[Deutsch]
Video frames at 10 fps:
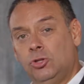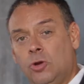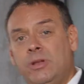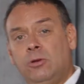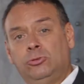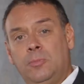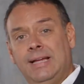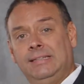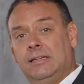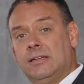Domino
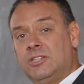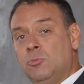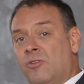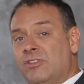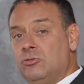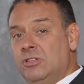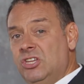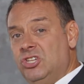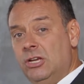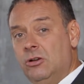Automatik ist mit
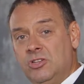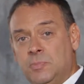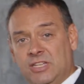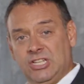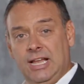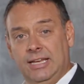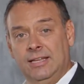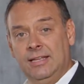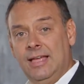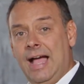speziellen Raupen
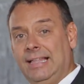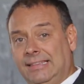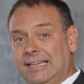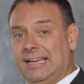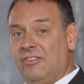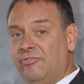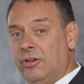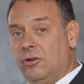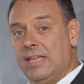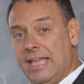ausgestattet, die keine
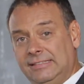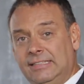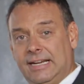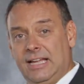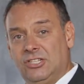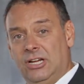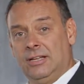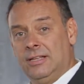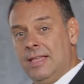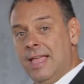Kratzer und Spuren
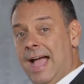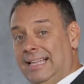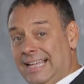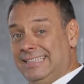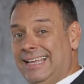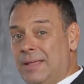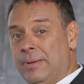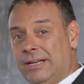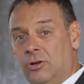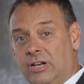hinterlassen und
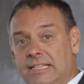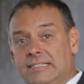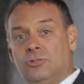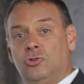sowohl für die